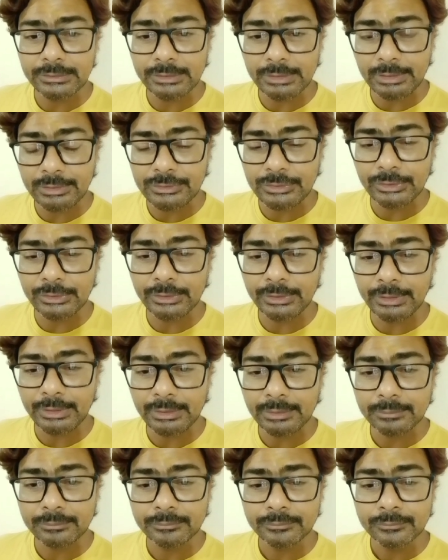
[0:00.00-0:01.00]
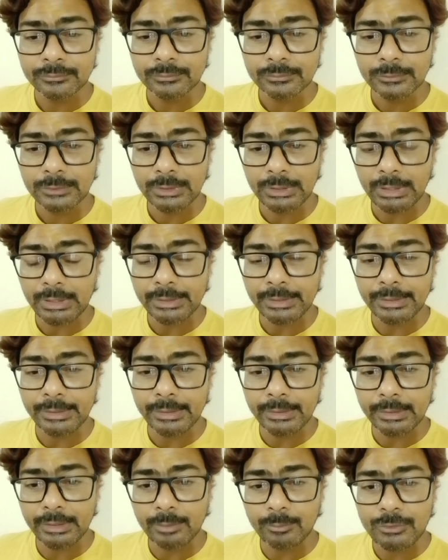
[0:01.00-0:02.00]
తెలిసింది కానీ
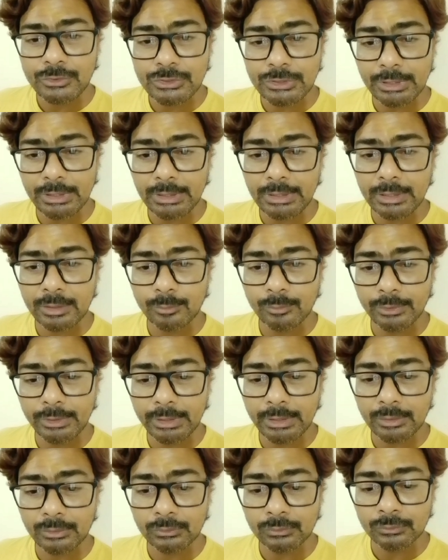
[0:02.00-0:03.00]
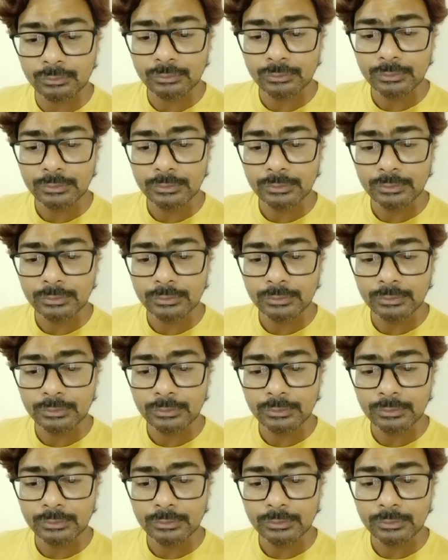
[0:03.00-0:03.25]
నేనేమి చేయలేకపోయాను